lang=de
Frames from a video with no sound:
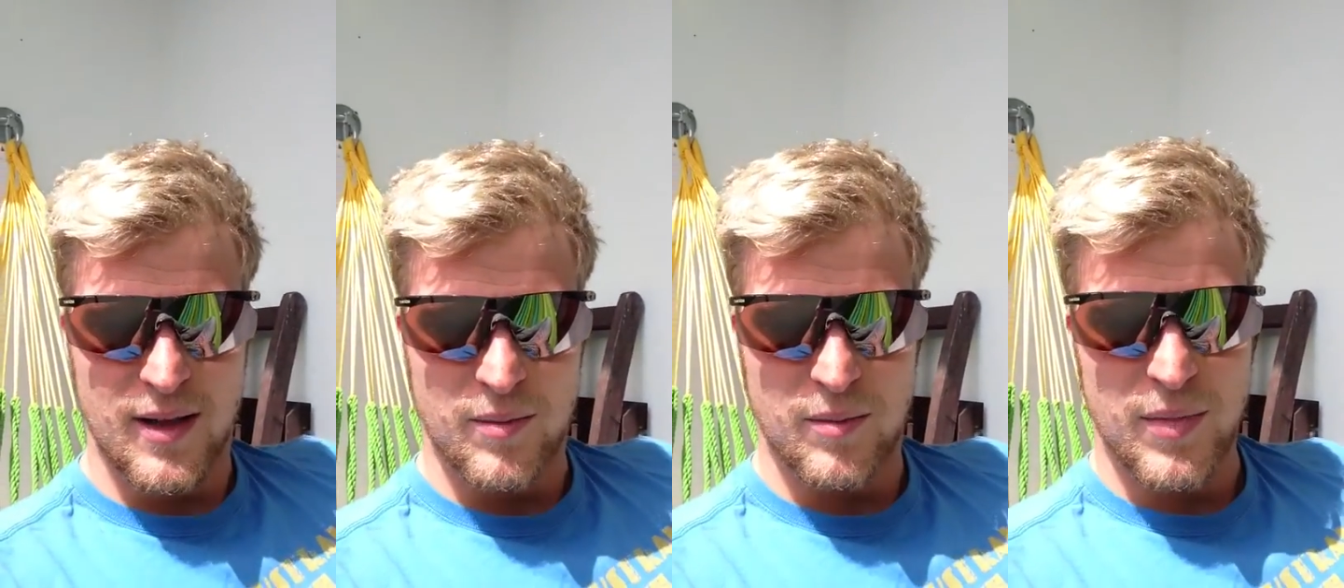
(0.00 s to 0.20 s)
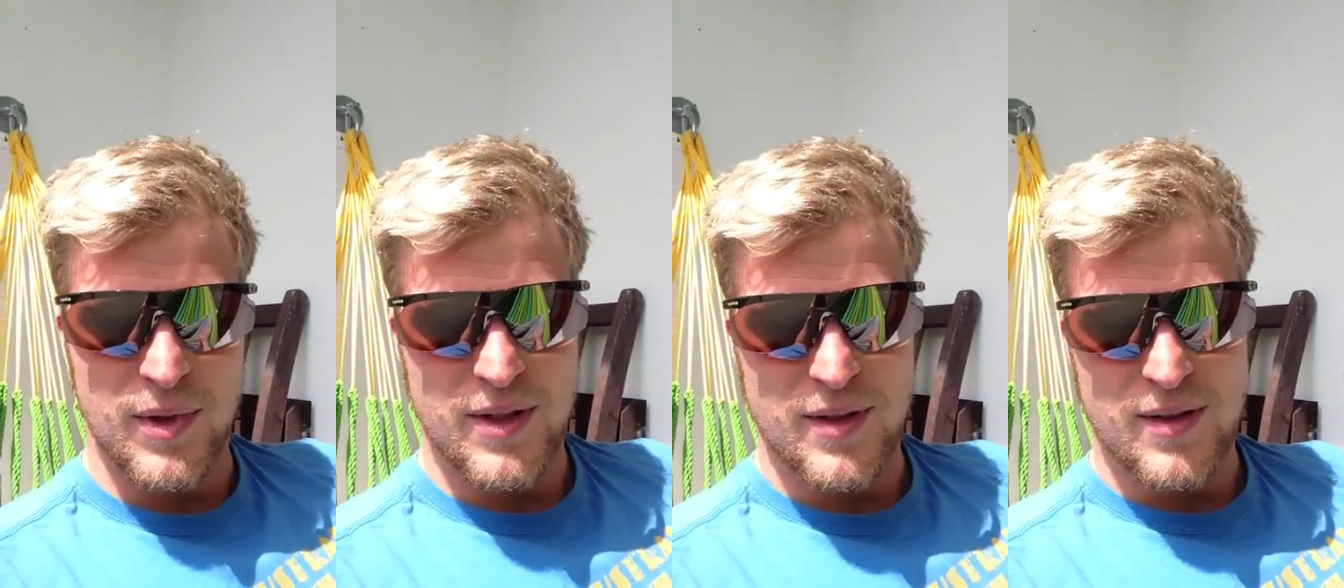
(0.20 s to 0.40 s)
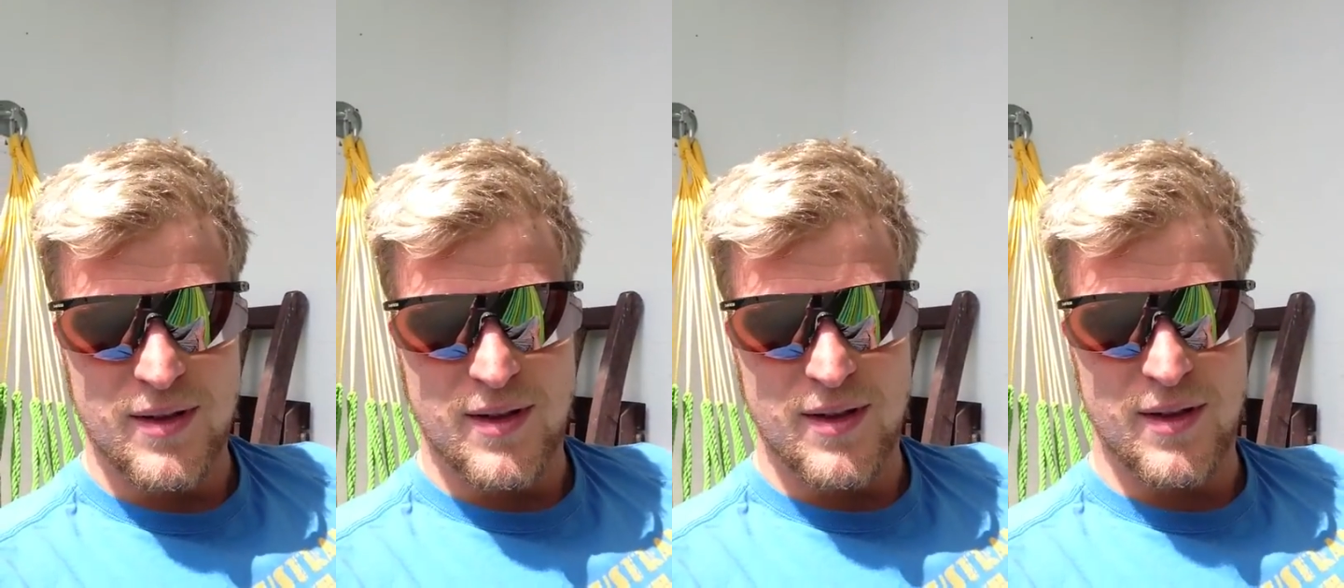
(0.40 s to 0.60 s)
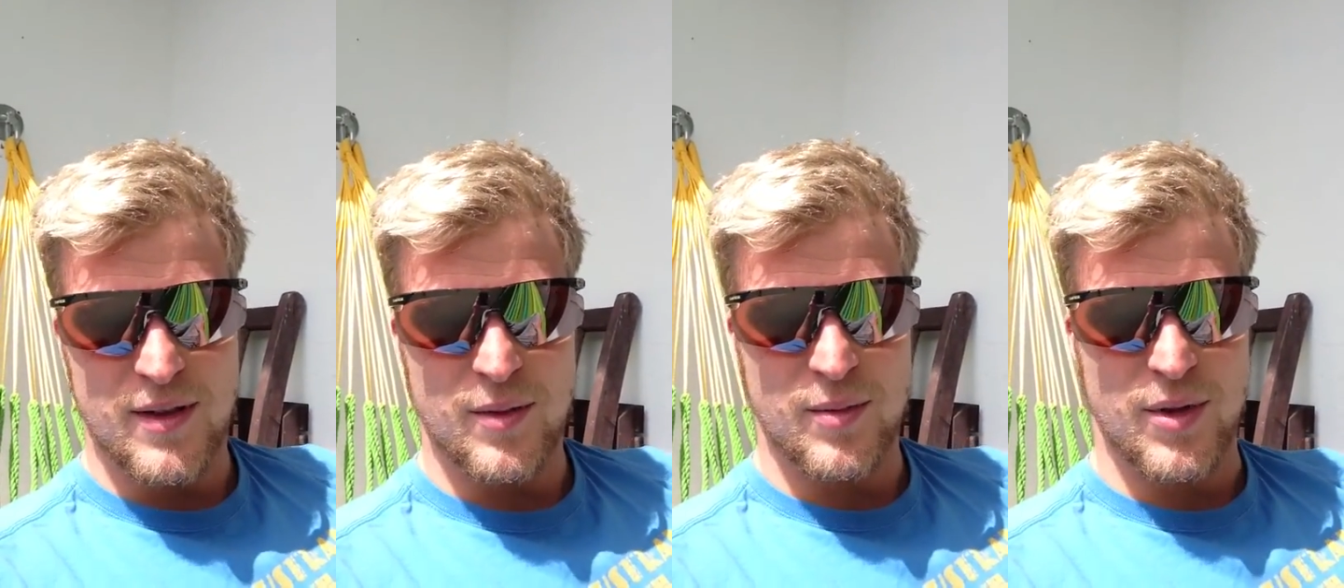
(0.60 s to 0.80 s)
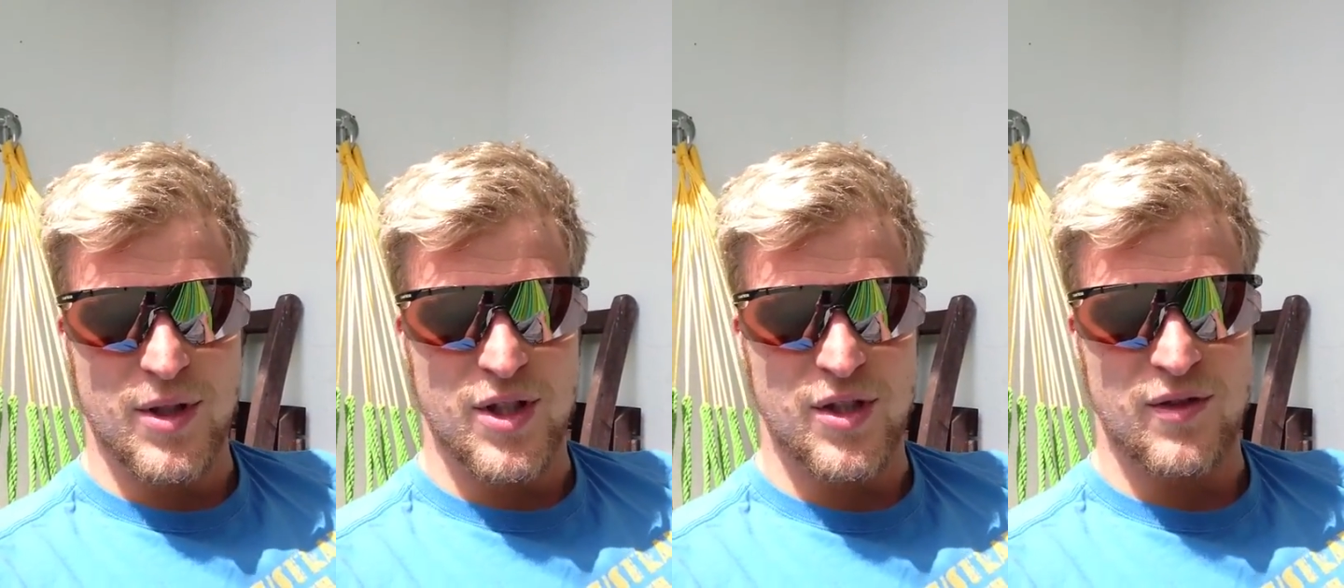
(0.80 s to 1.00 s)
Mit
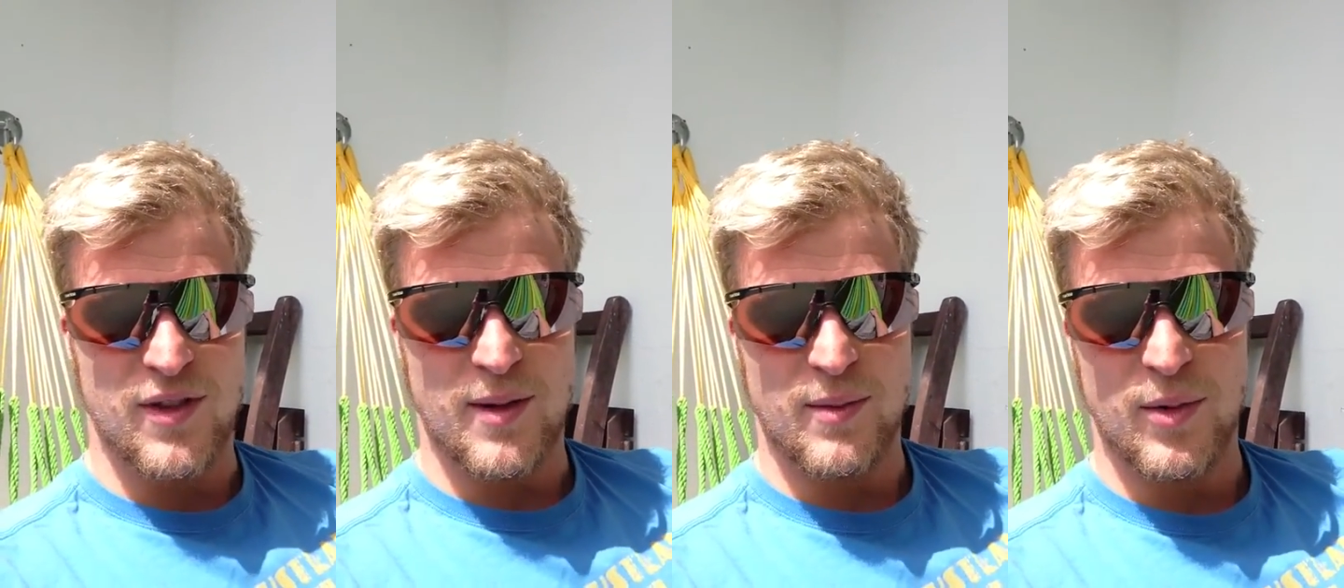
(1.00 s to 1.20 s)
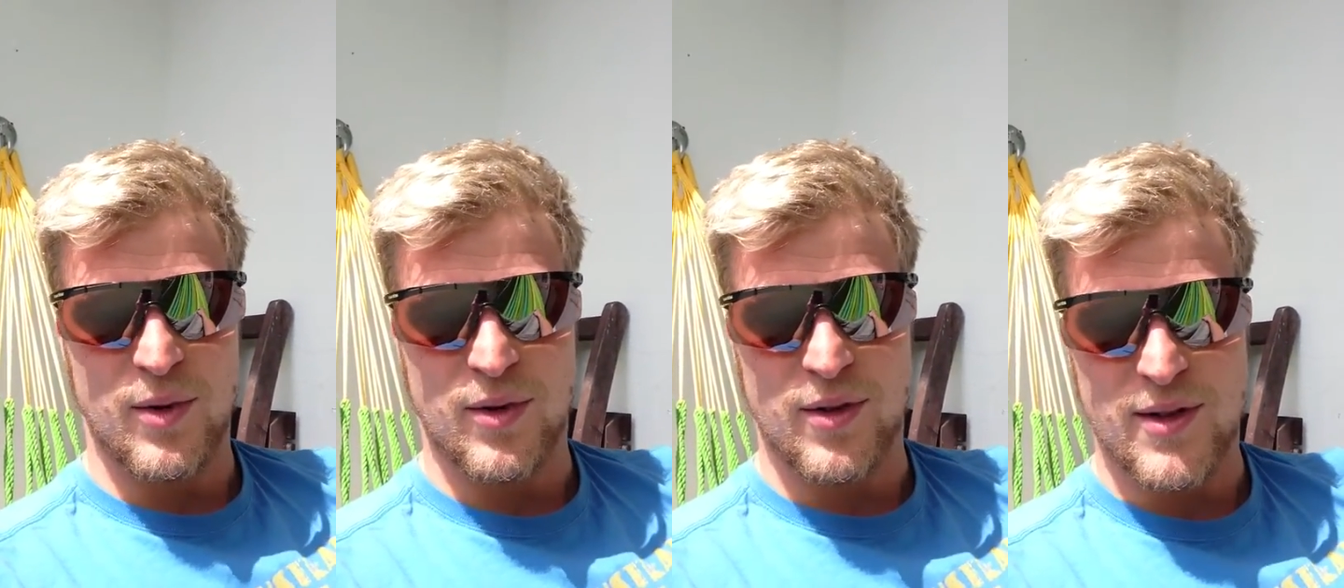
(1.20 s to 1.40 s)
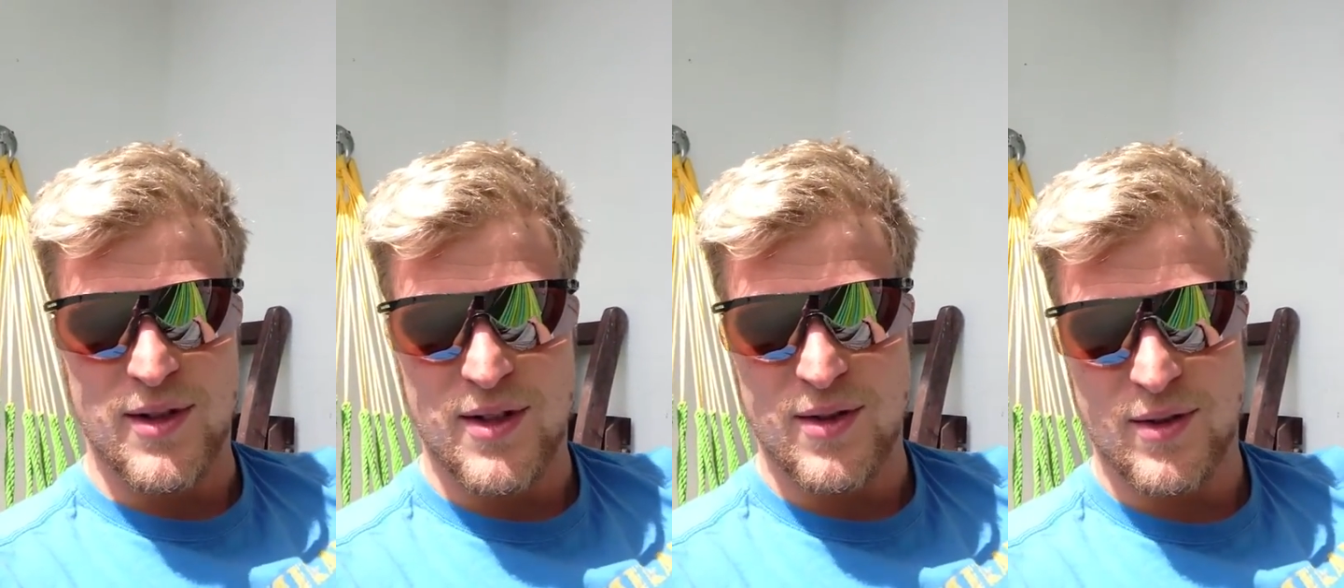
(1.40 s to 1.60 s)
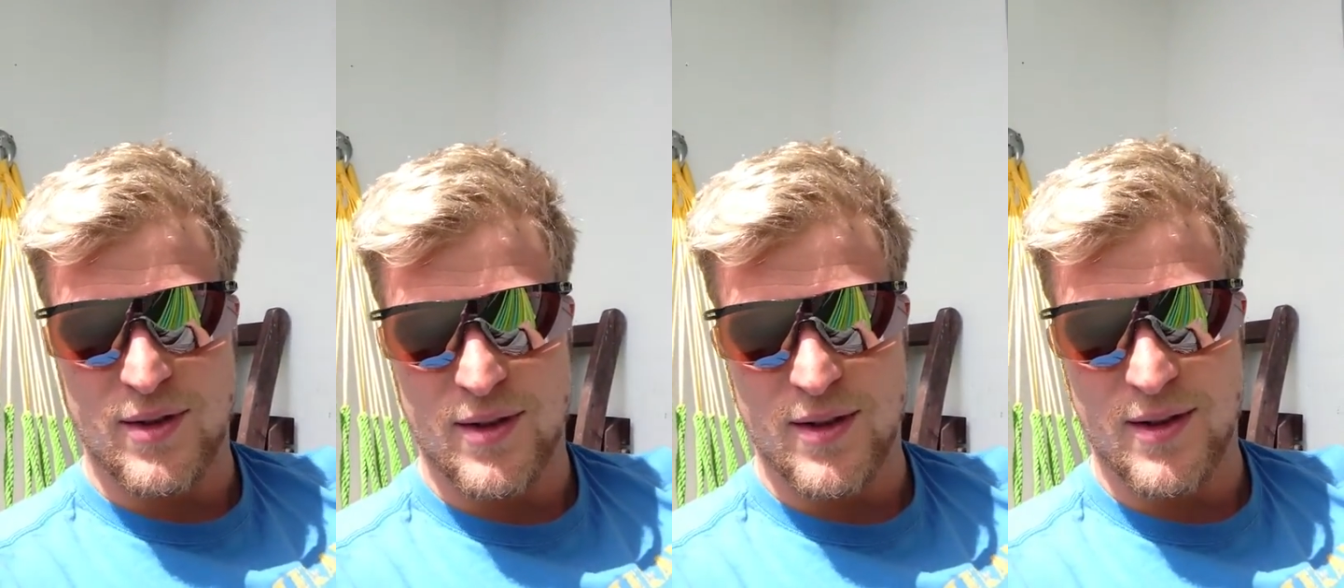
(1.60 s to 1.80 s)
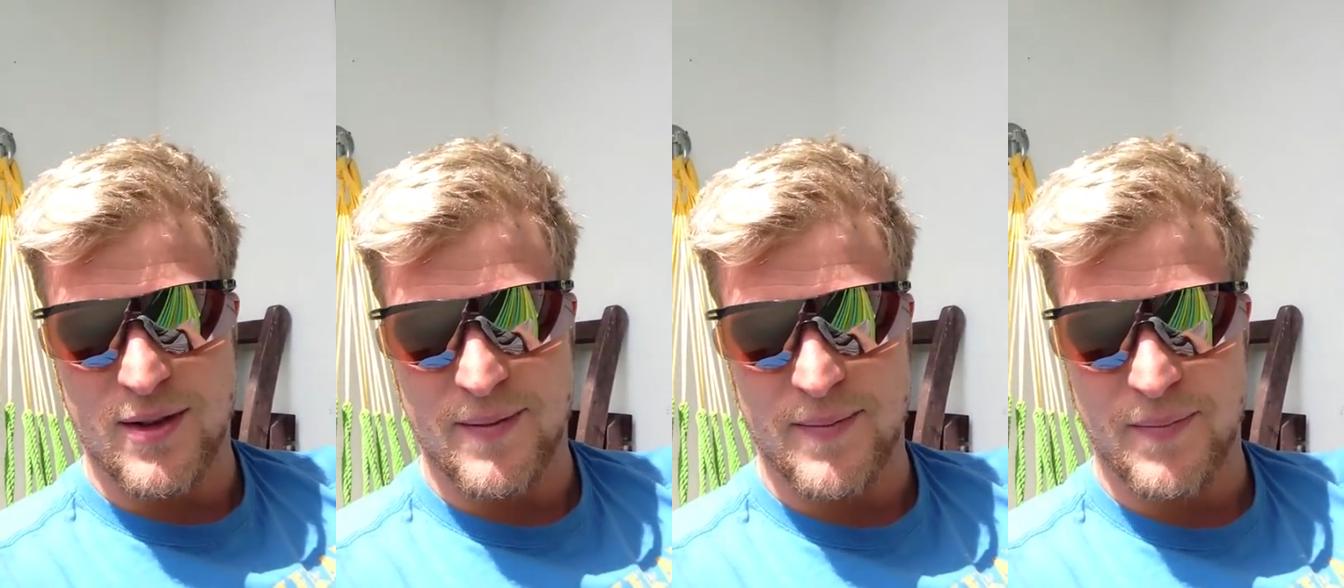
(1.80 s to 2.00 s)
Überschwemmungen und so.